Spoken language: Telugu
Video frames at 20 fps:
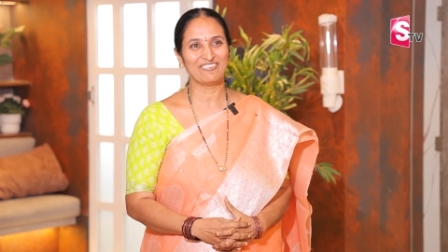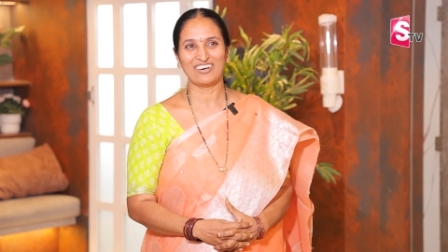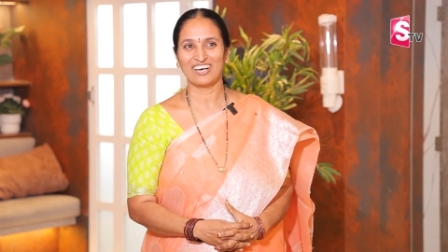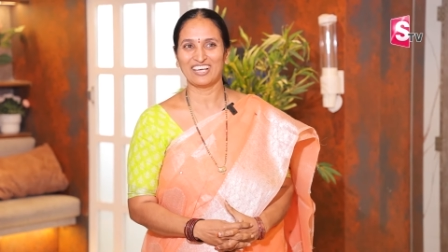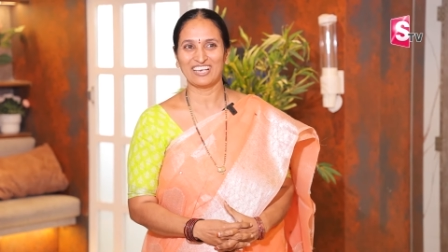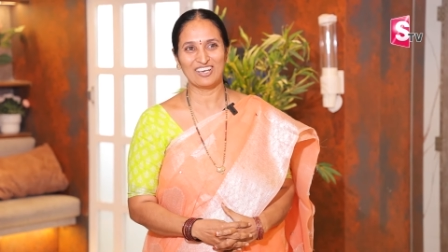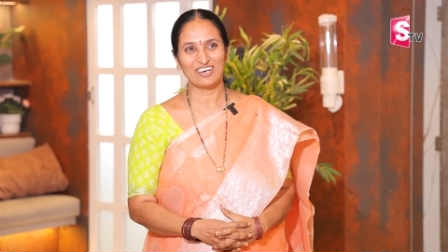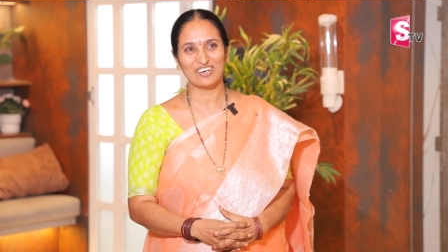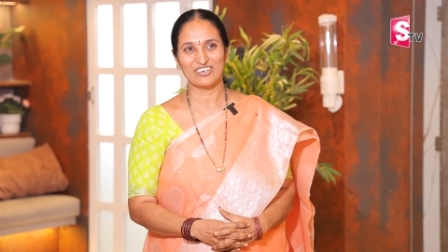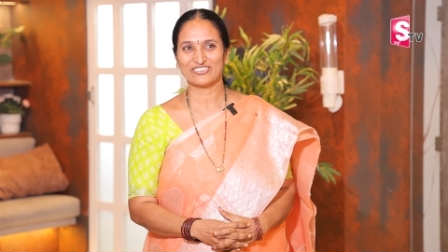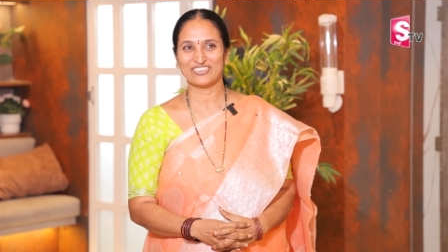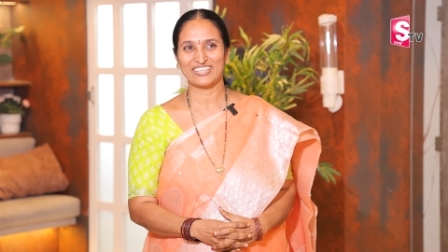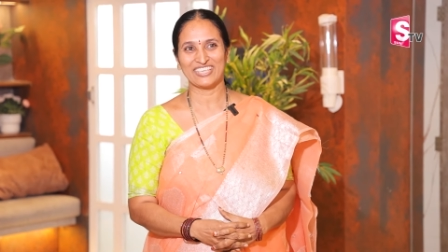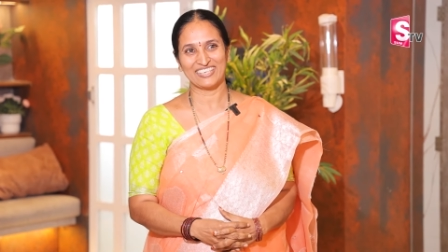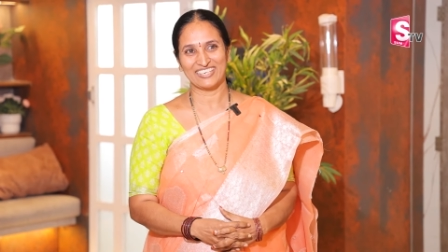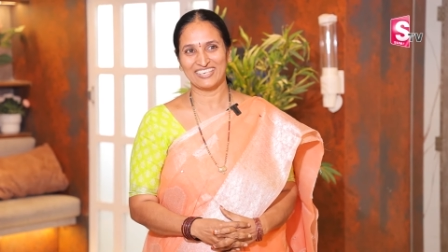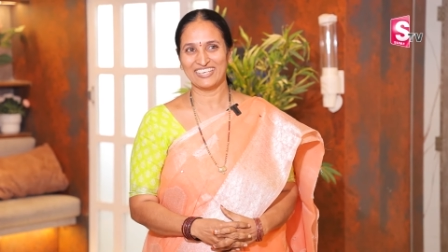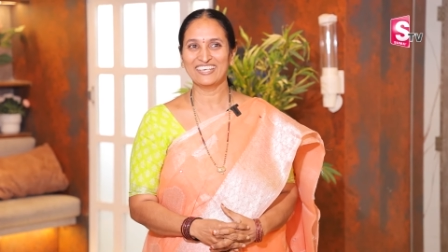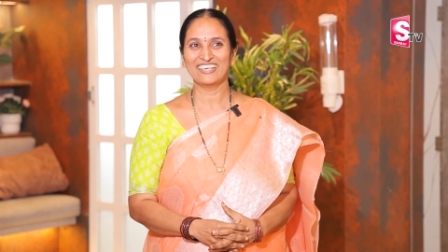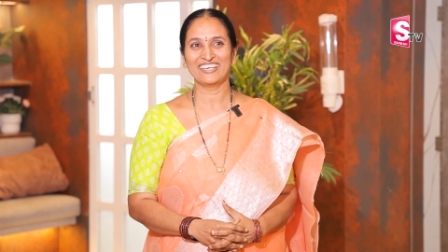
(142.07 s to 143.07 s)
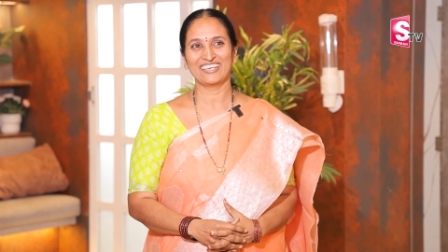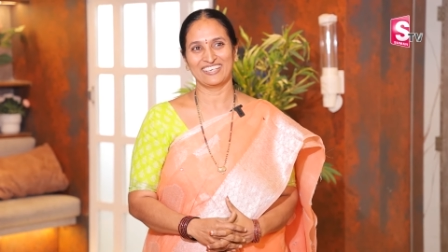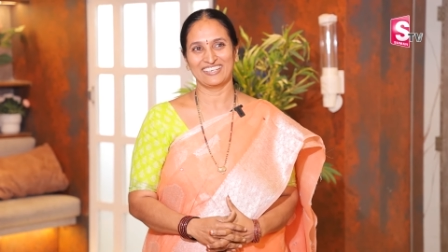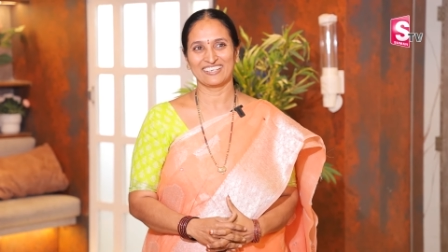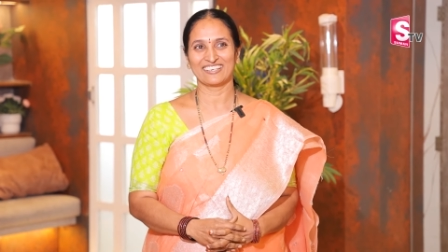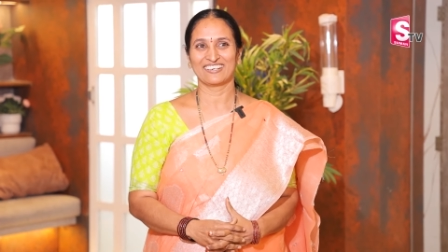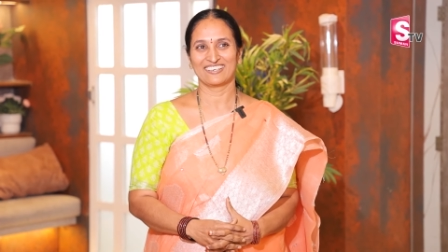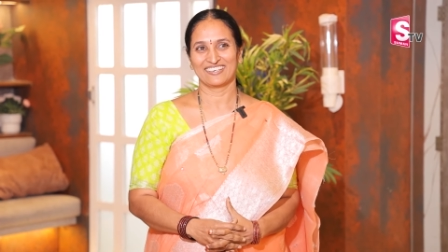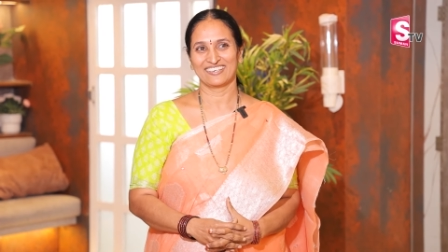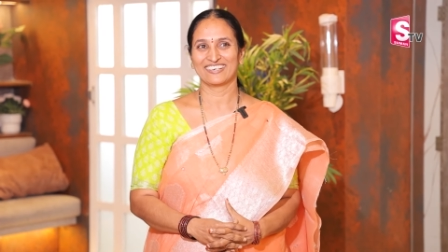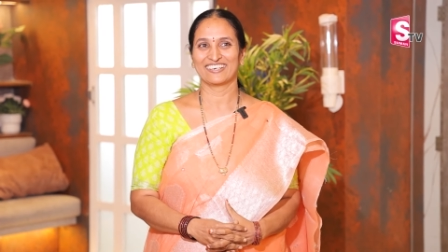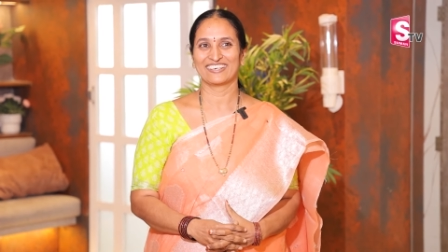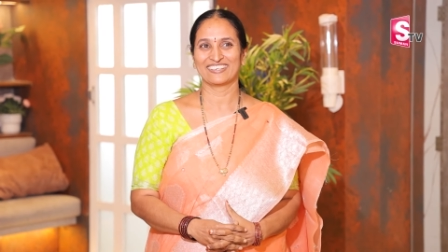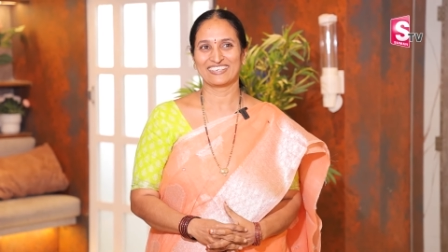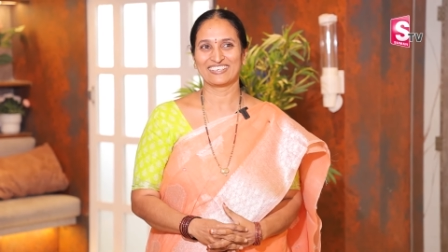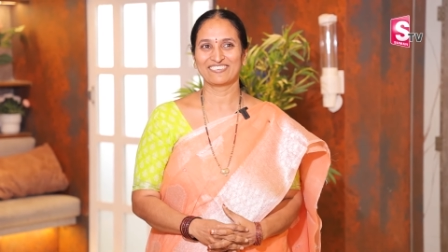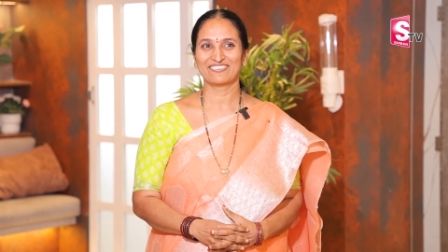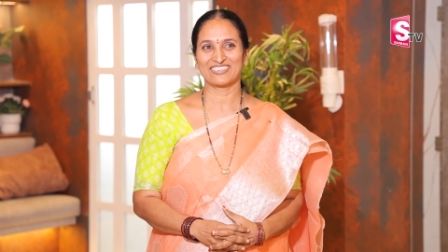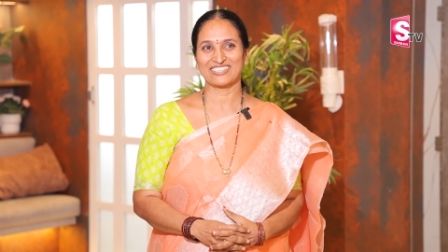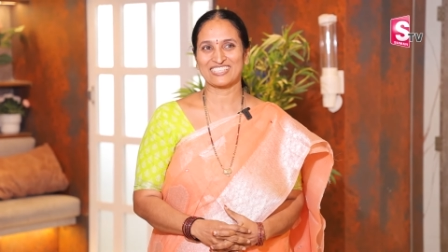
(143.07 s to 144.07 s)
గా ఫాలో అవుతేనే
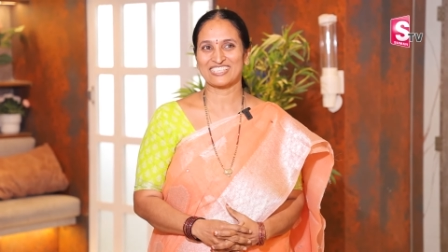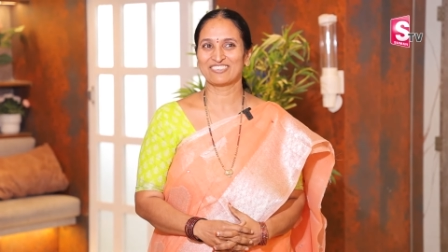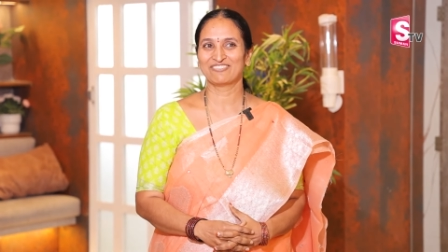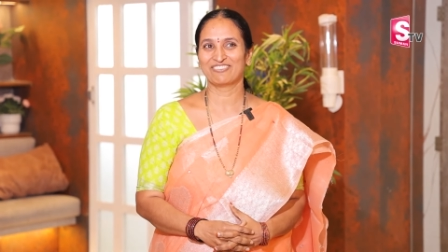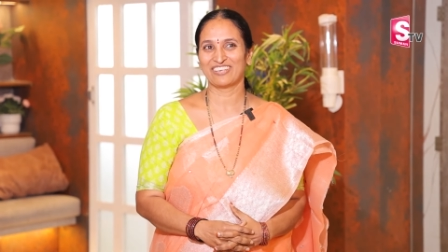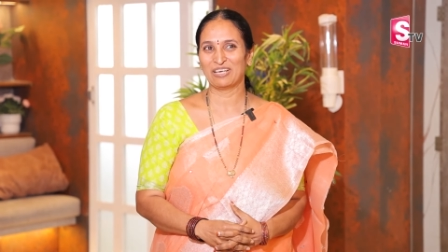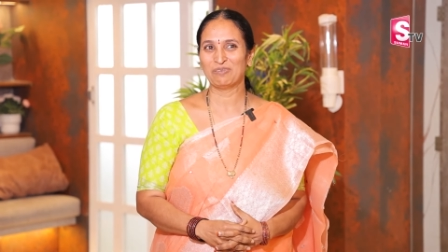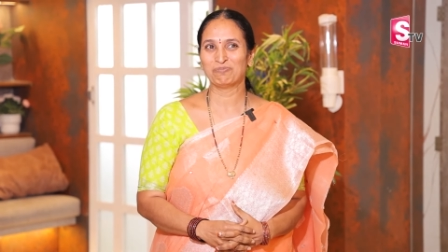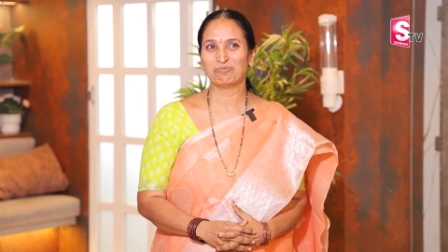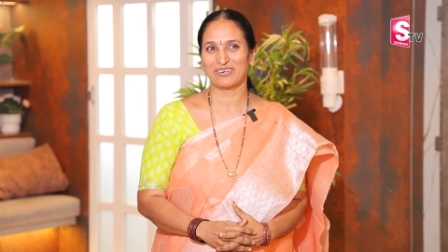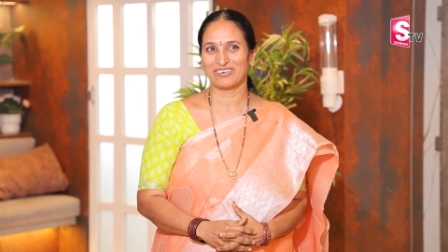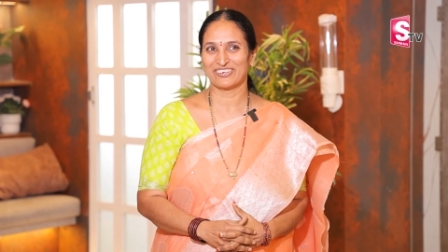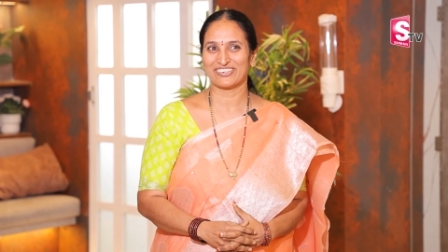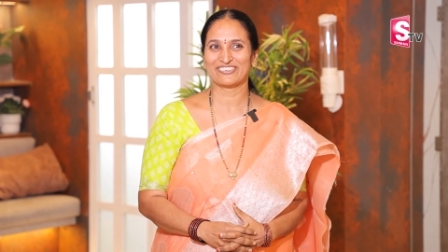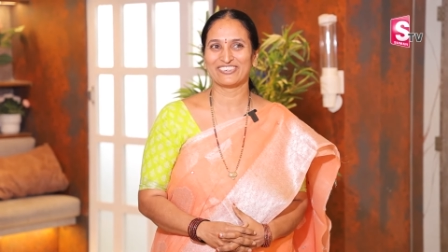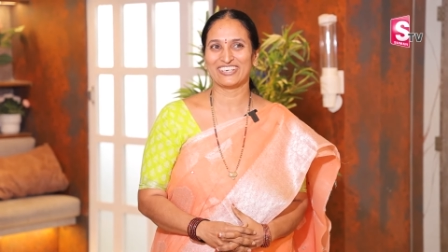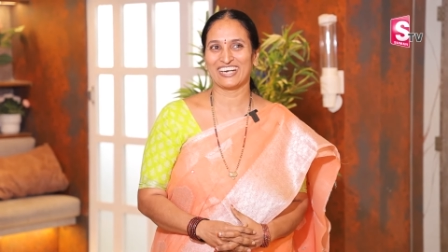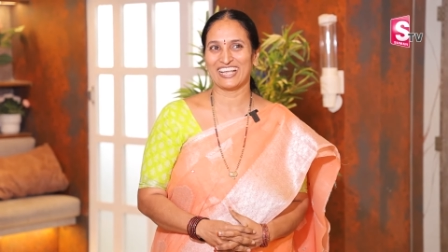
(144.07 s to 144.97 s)
అంటే ఫస్ట్ విల్ పవర్